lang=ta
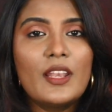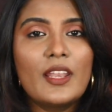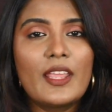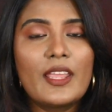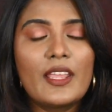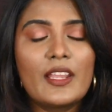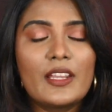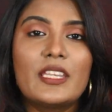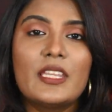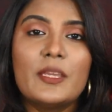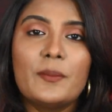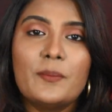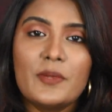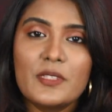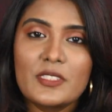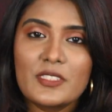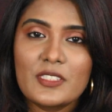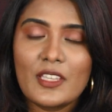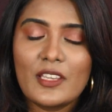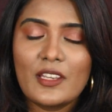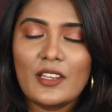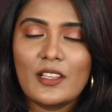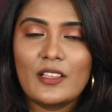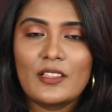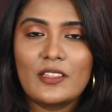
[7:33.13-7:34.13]
லைக் டீப்பர்
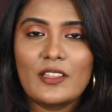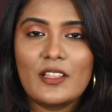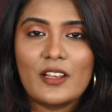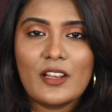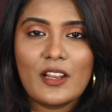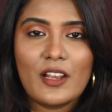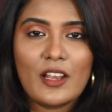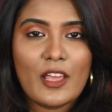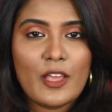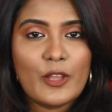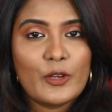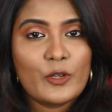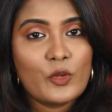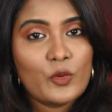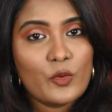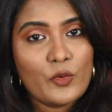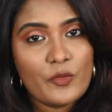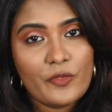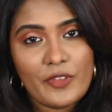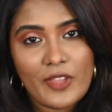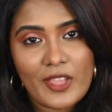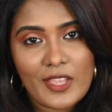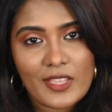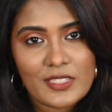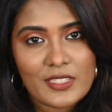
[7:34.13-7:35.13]
ஸ்கின்னுக்கு தான் நல்லாயிருக்கும்
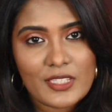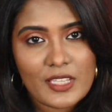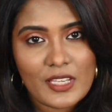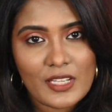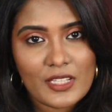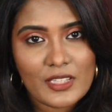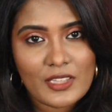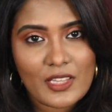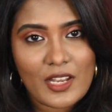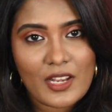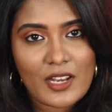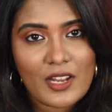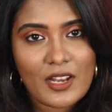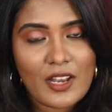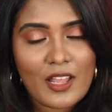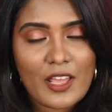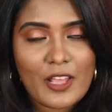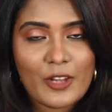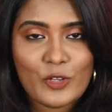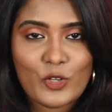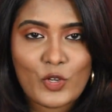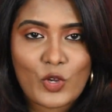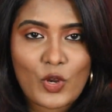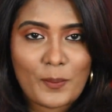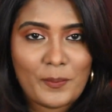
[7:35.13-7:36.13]
ஃபேஸ் ஸ்கின்னுக்கு தான்
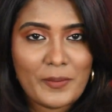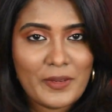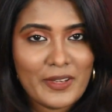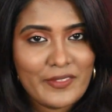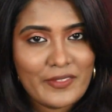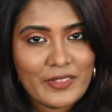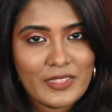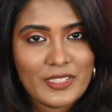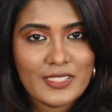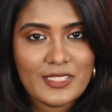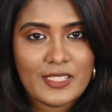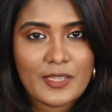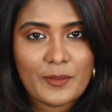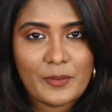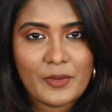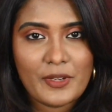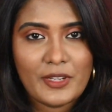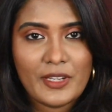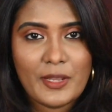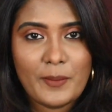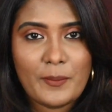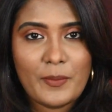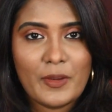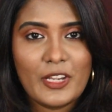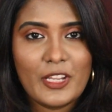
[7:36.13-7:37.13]
நல்லாயிருக்கும் அப்படின்னு வந்து
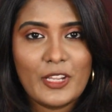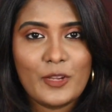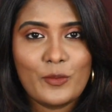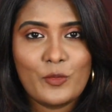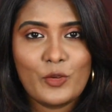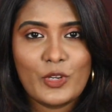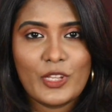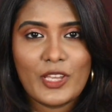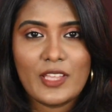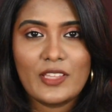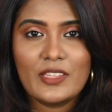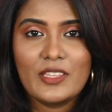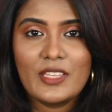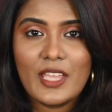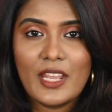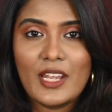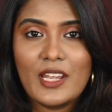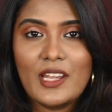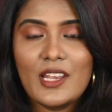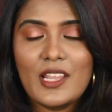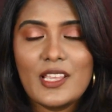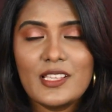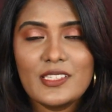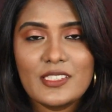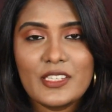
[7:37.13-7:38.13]
செப்பரேட்டே பண்ணிக்க முடியாது
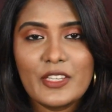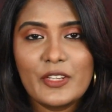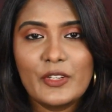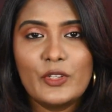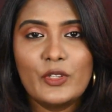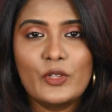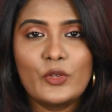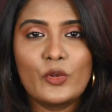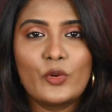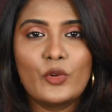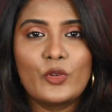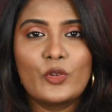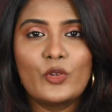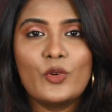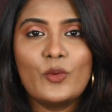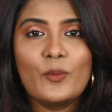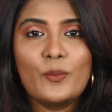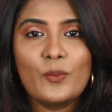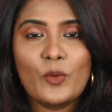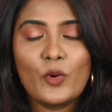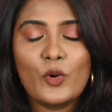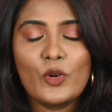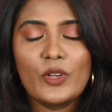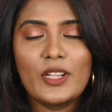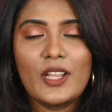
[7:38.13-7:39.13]
எல்லா ஸ்கின்
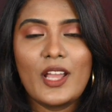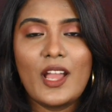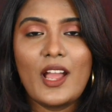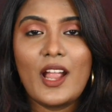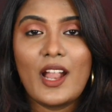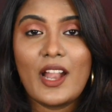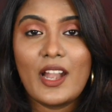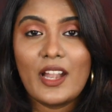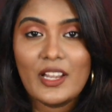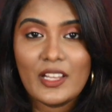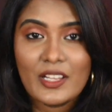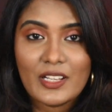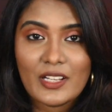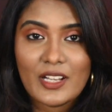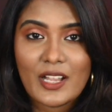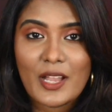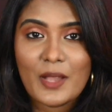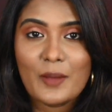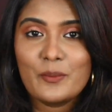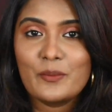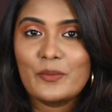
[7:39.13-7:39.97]
டோனுக்கும் போட்டால் அழகாக